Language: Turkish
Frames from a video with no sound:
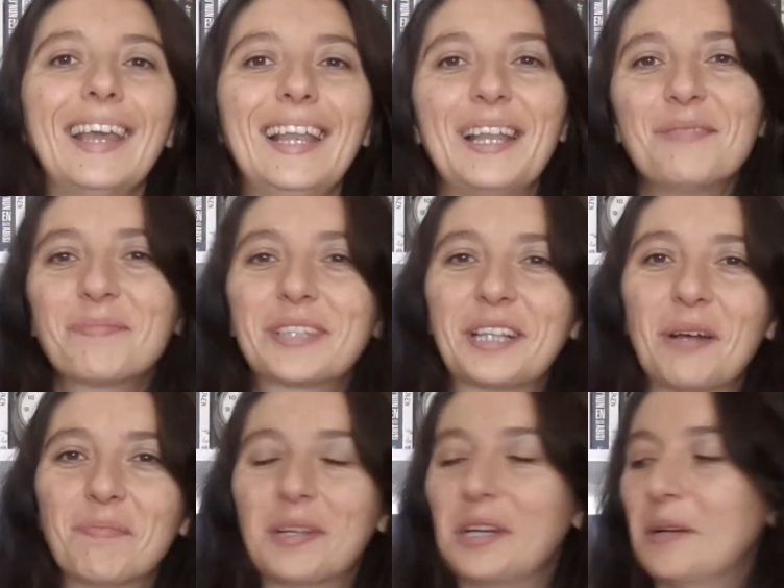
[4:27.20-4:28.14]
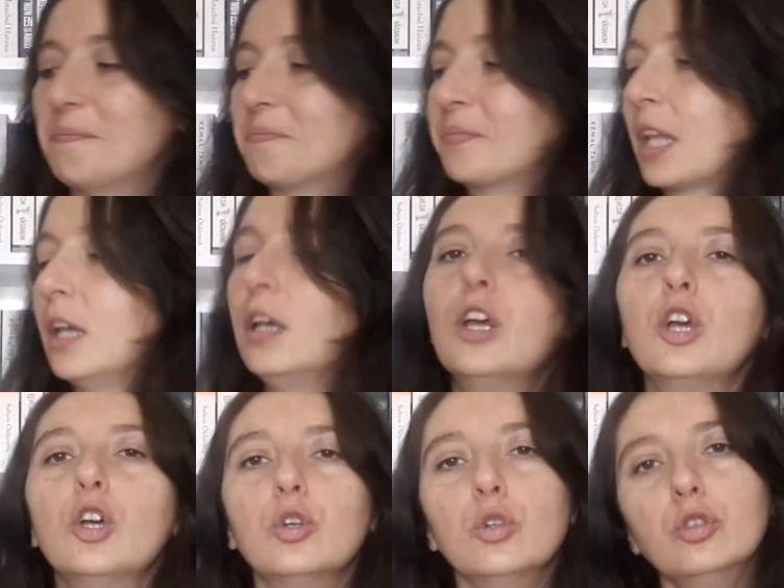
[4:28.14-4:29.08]
Gelelim kitaplara.
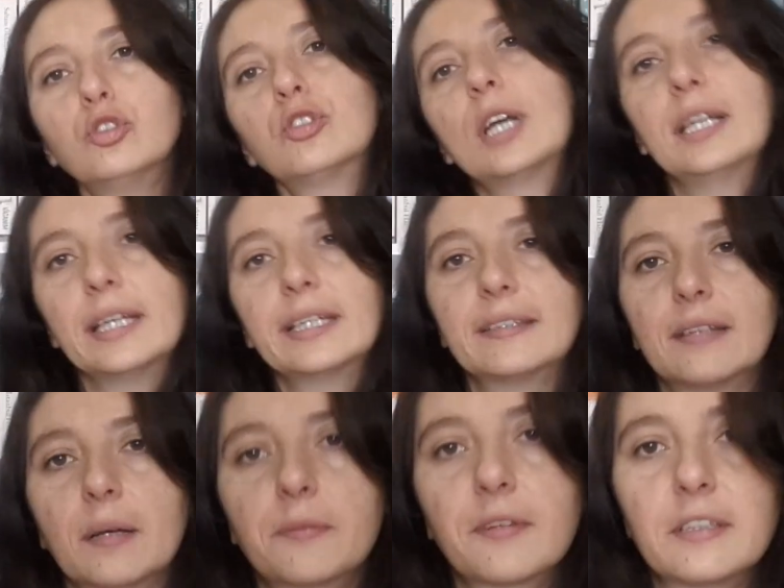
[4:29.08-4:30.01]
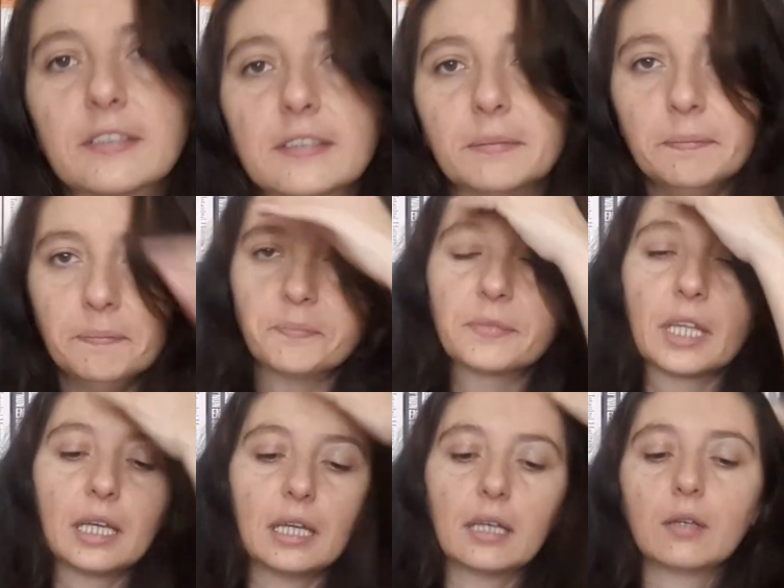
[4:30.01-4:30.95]
3 tane kitap seçtim.
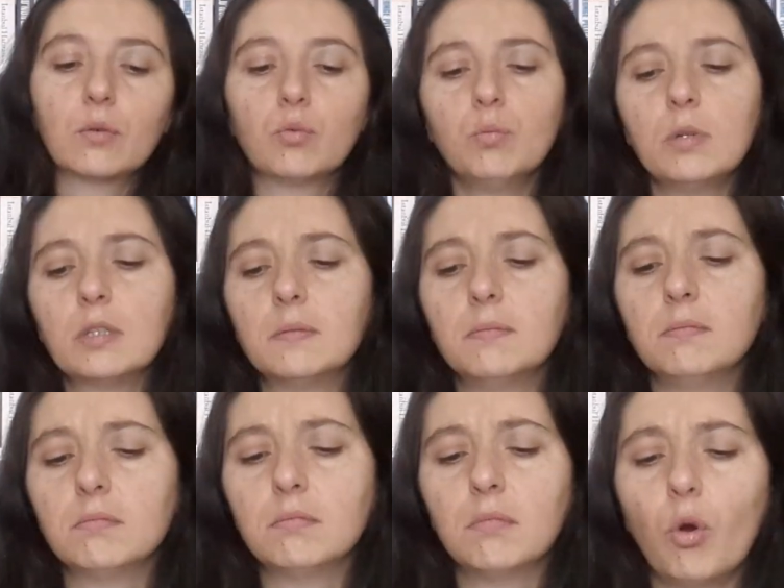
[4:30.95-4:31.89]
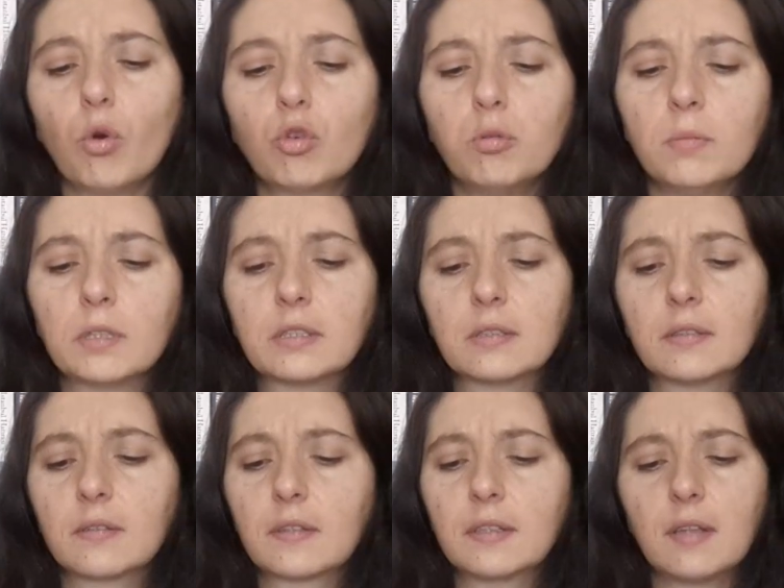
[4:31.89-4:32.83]
Ee, umarım
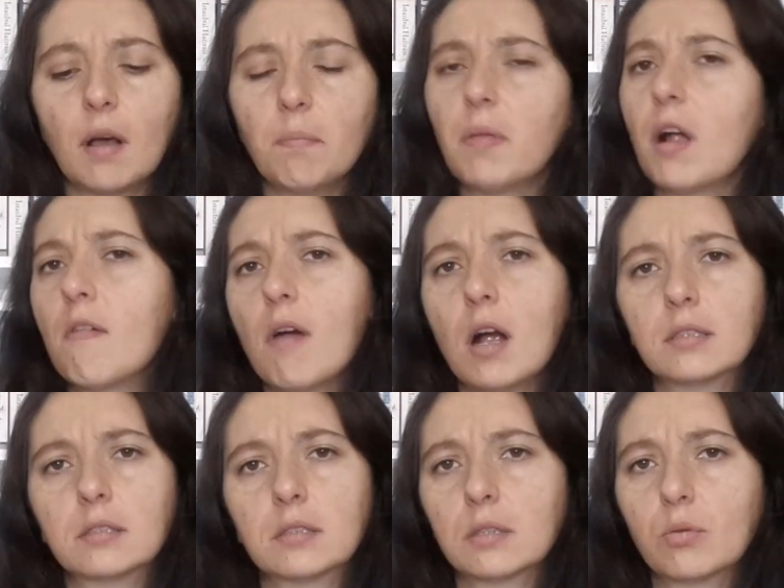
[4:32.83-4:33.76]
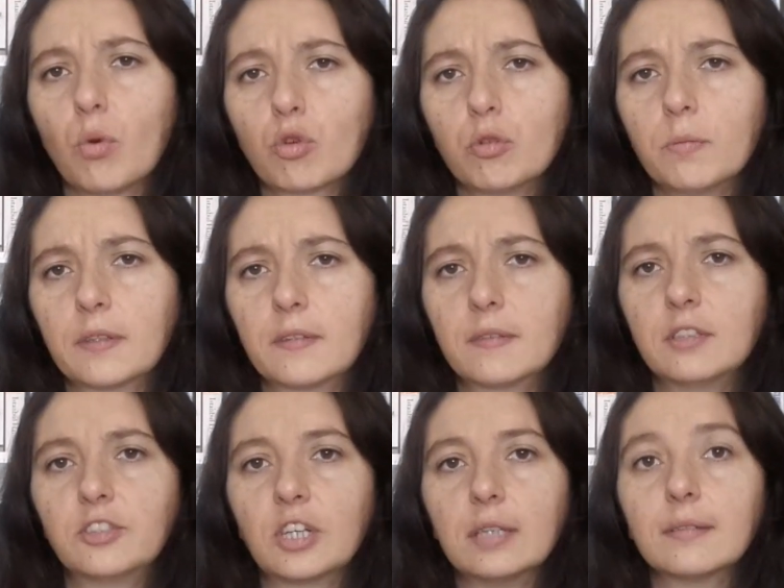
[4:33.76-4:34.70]
okumadığınız kitaplar vardır ya da okumak
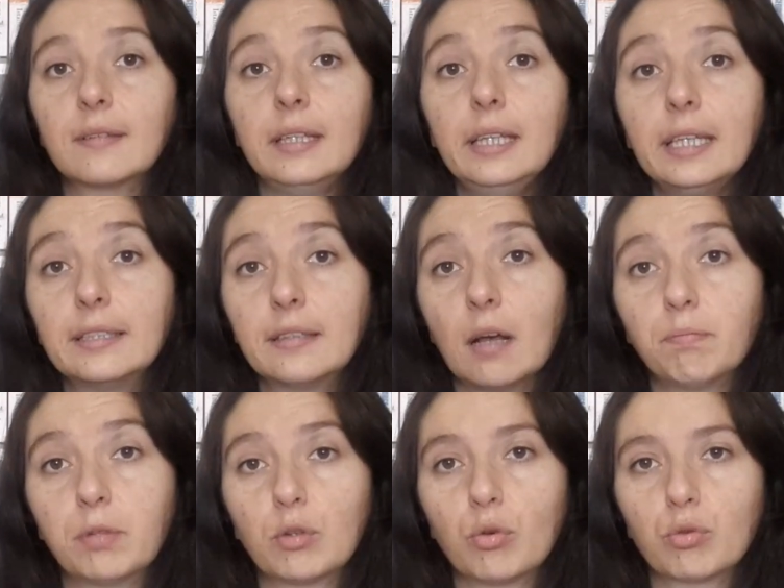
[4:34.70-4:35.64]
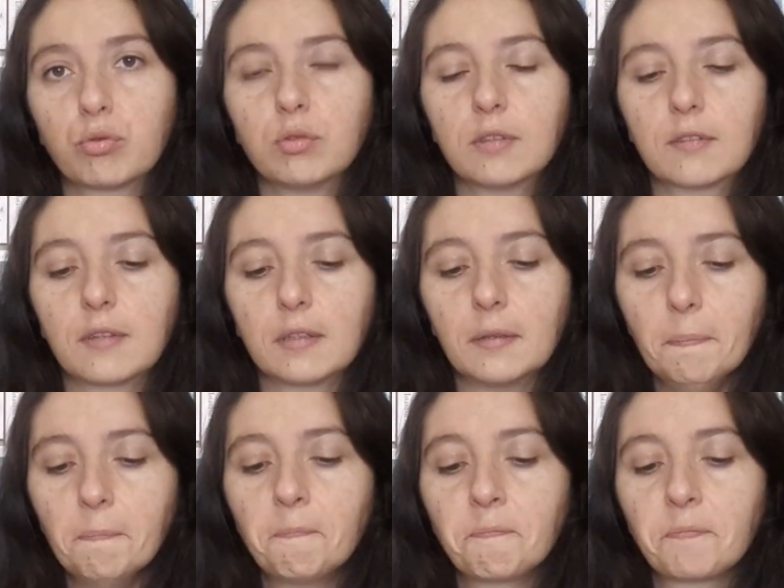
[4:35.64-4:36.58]
isteyeceğiniz iyi kitaplar olsun
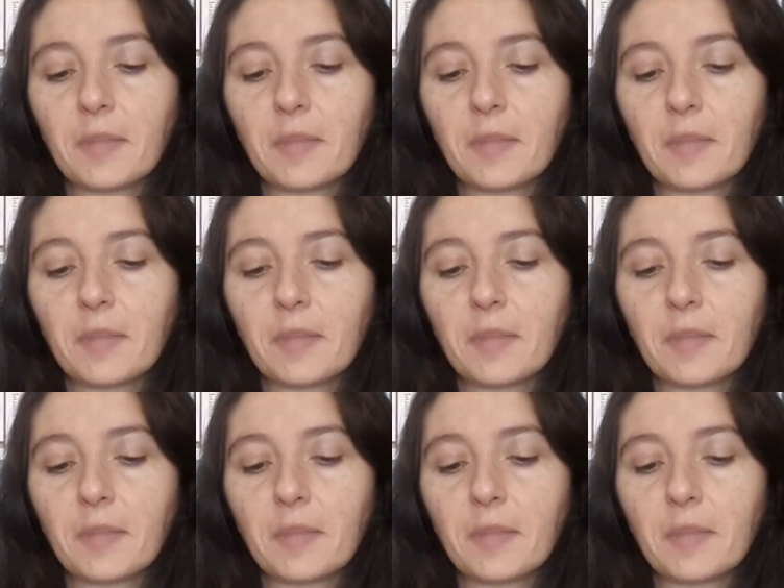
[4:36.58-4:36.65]
istedim.